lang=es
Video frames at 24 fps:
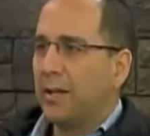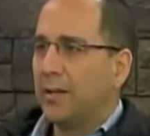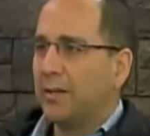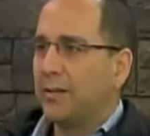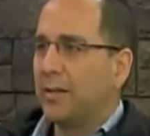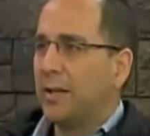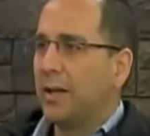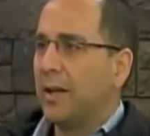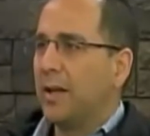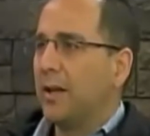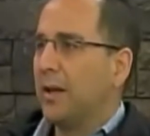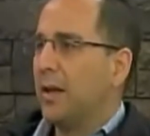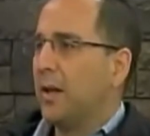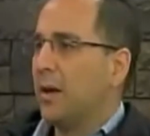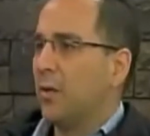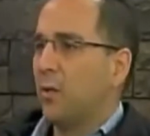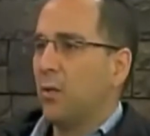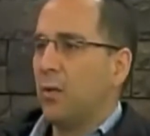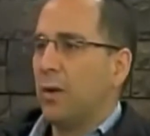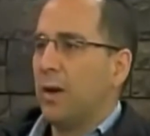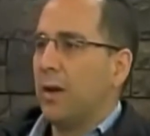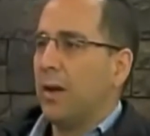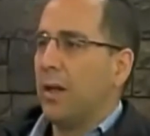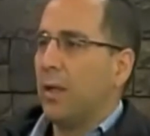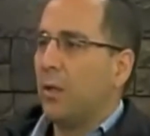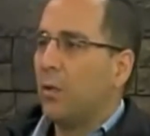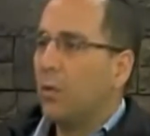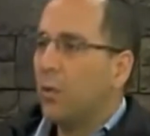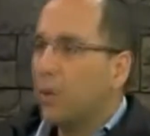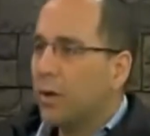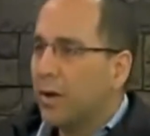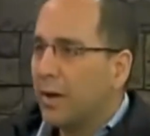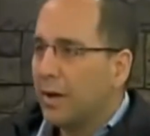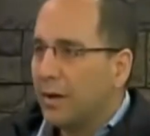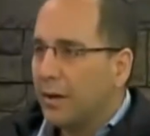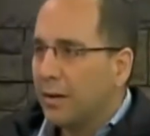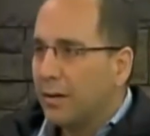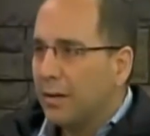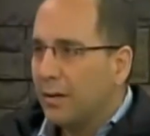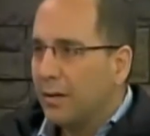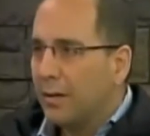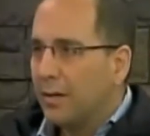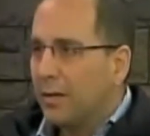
que está en la congeladora